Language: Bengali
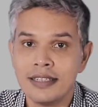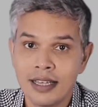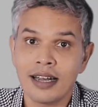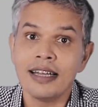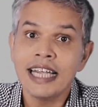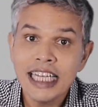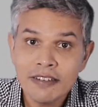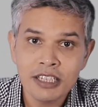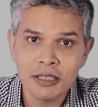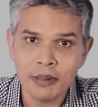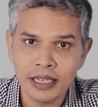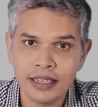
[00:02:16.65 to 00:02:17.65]
যারা নেটিভ
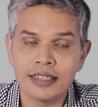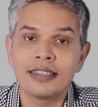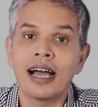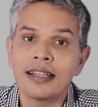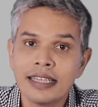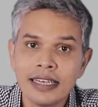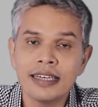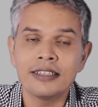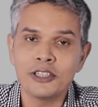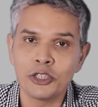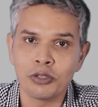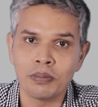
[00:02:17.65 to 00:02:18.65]
স্পিকার তাদের
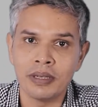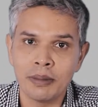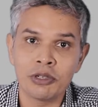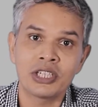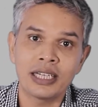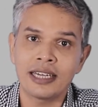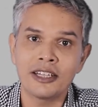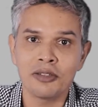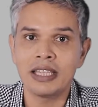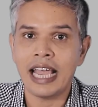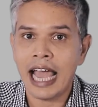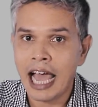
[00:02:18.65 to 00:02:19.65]
ইংরেজি শুনবে এবং সেখানে
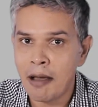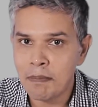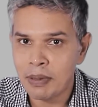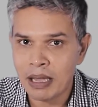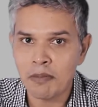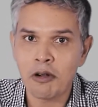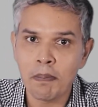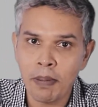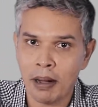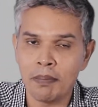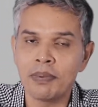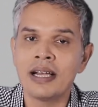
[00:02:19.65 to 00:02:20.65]
যদি অ্যাম্প এবং
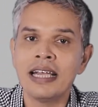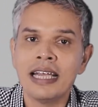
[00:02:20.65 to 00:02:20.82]
পাম্প